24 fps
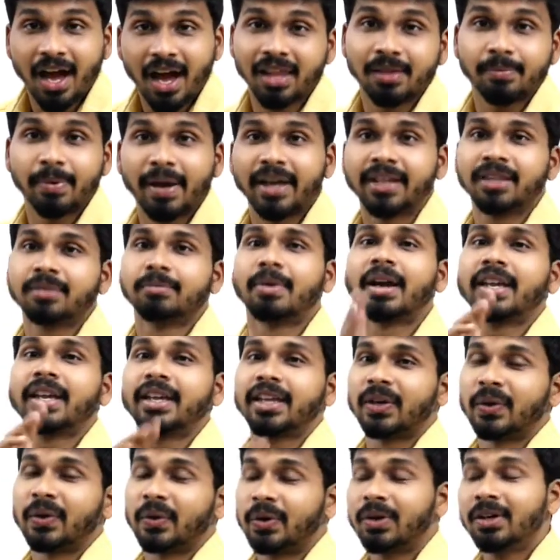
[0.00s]
அது பயந்து
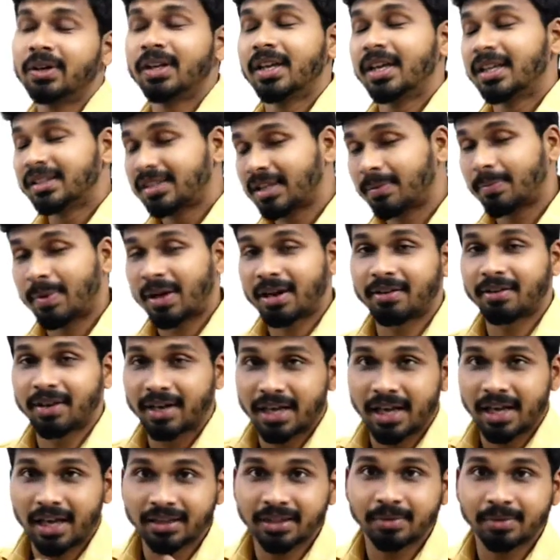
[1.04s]
மயங்கியிருக்கும் சரி
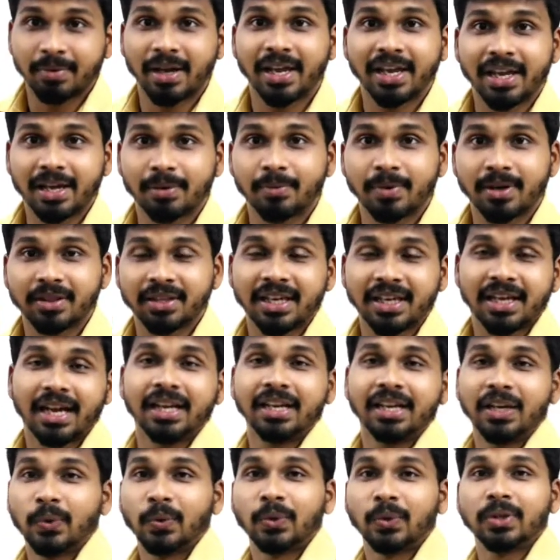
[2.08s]
பரவாயில்ல அந்த மயக்க மருந்தையும் கையில்